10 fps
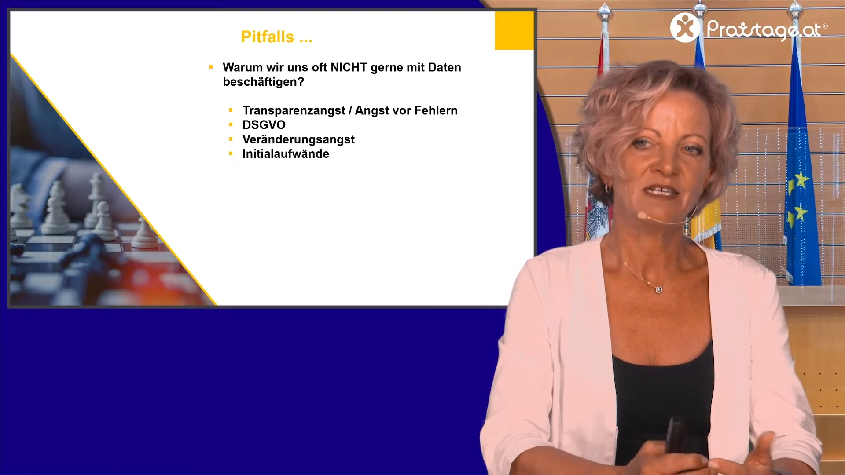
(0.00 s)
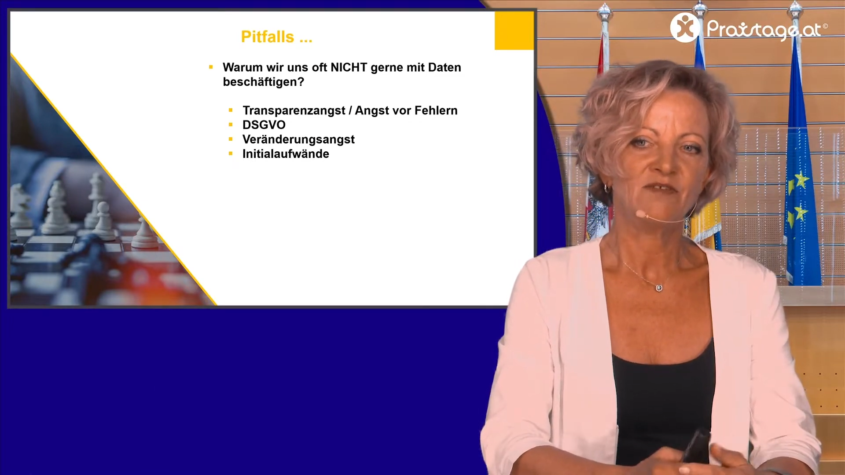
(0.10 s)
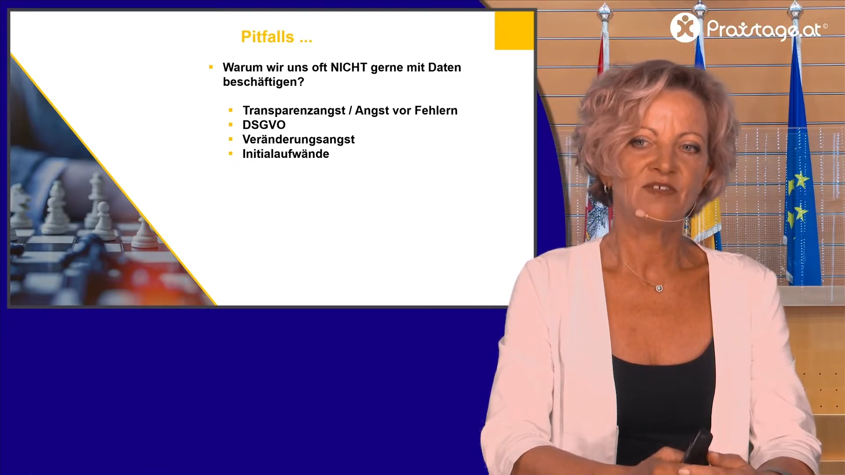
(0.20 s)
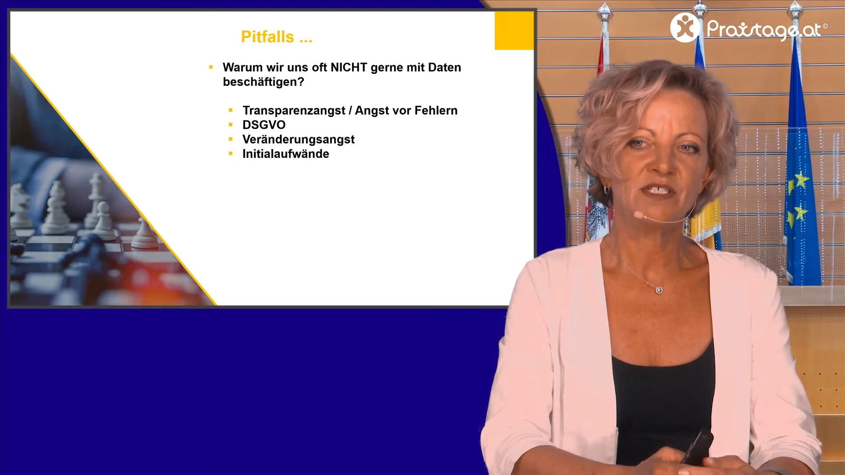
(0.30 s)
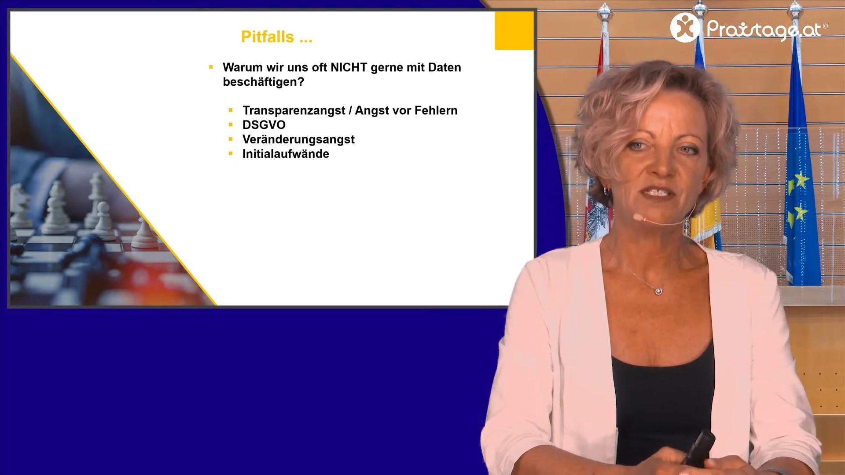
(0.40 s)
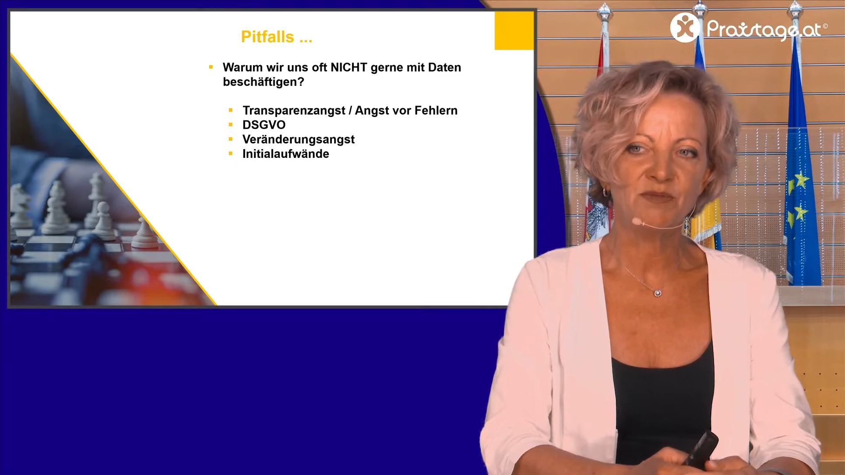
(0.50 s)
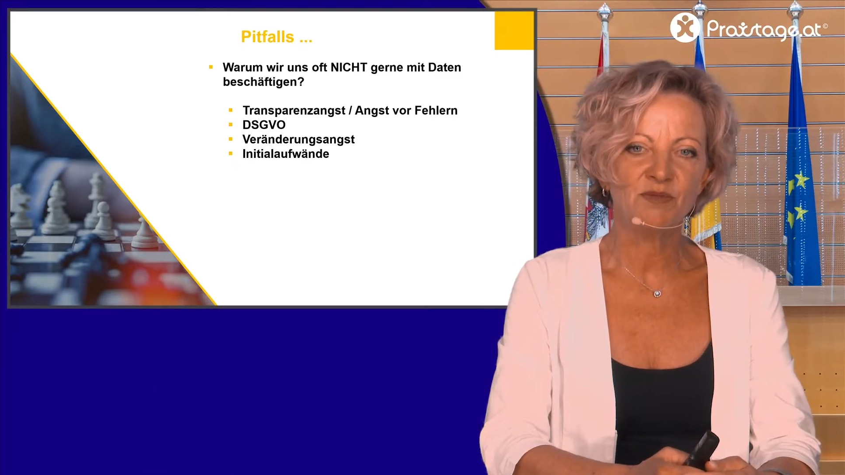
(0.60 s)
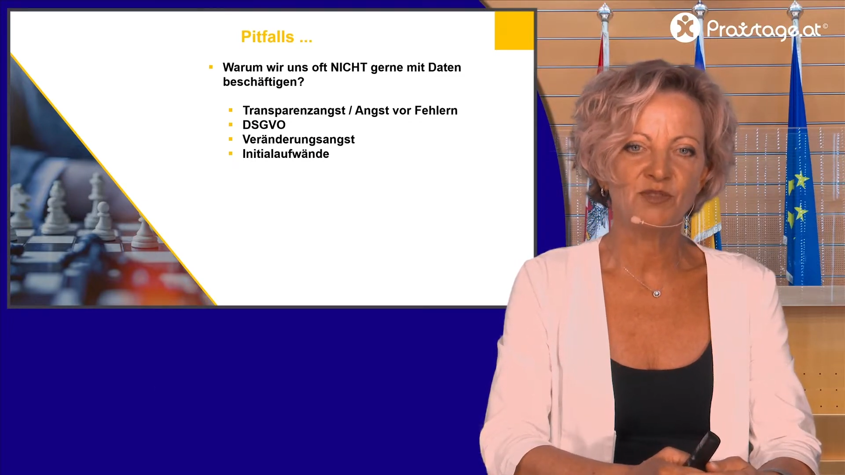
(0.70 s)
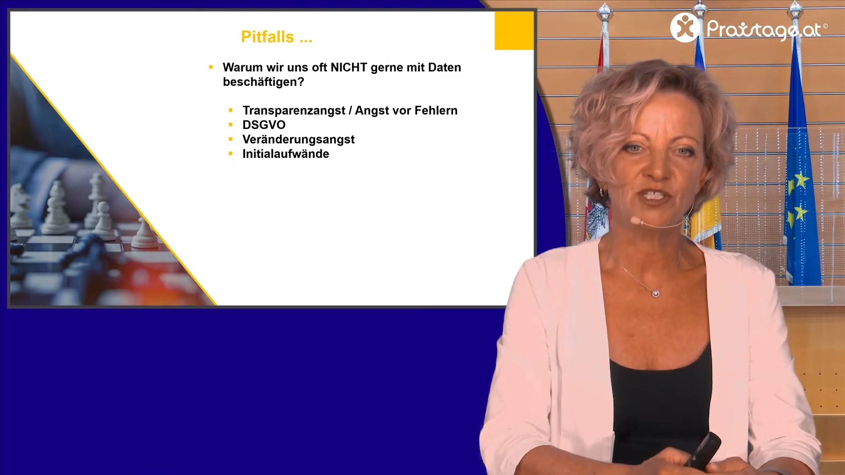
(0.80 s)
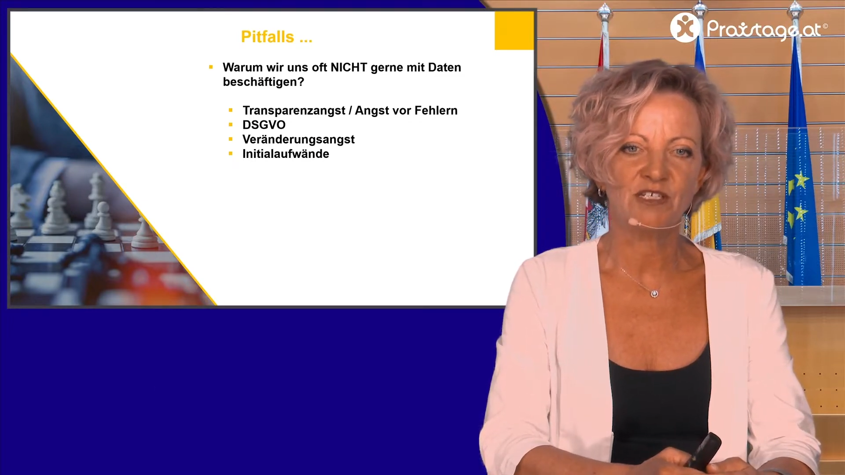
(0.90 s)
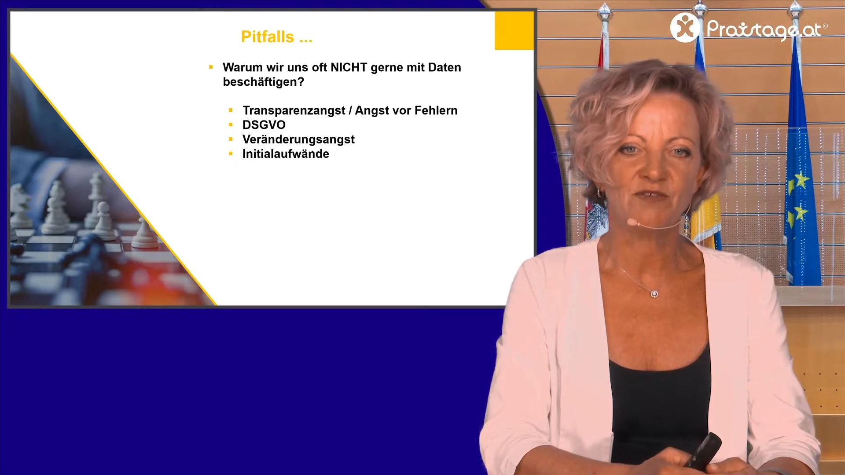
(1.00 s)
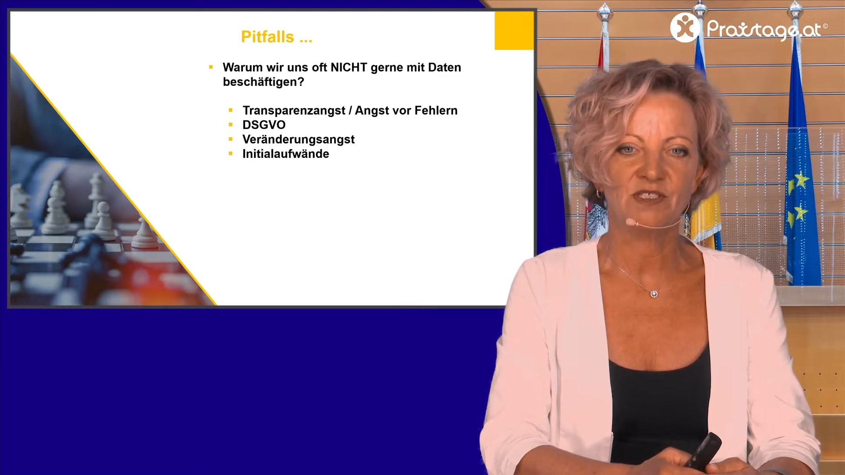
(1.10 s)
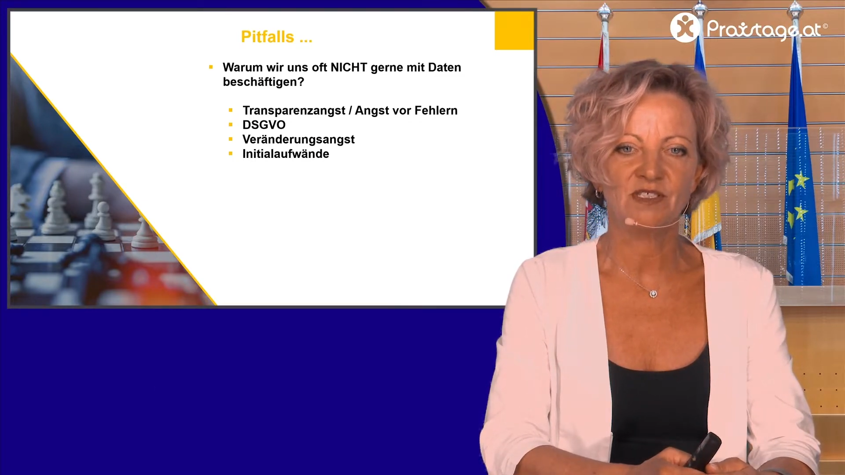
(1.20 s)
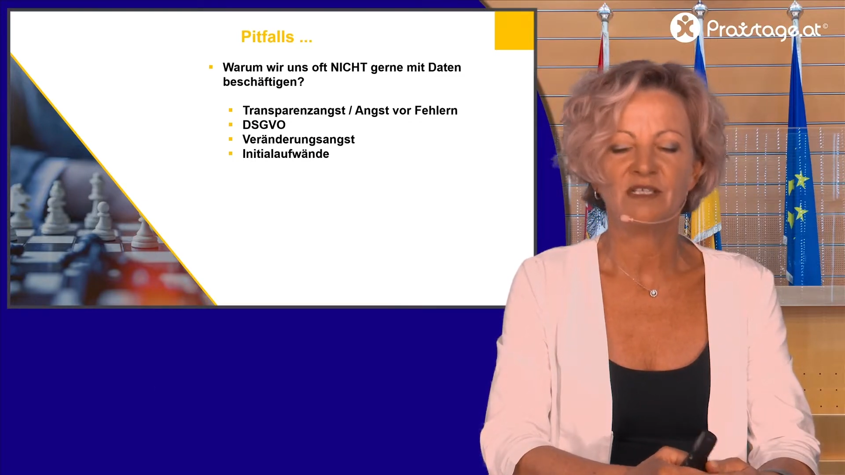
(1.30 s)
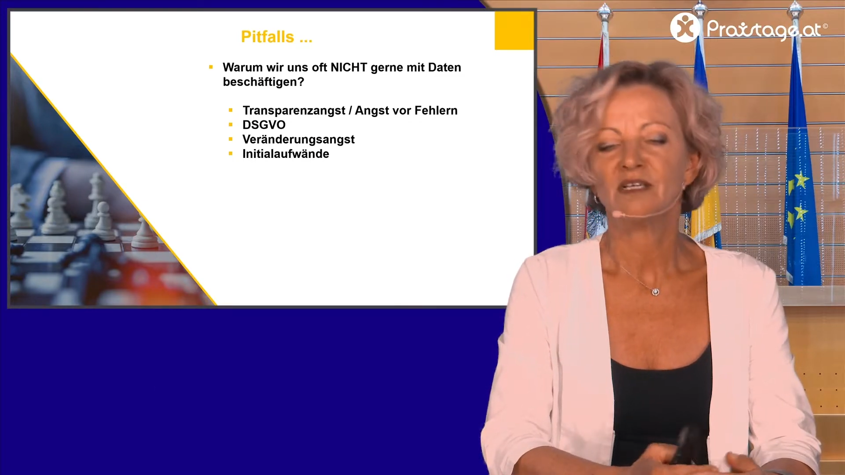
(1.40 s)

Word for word: will sich niemand beschäftigen.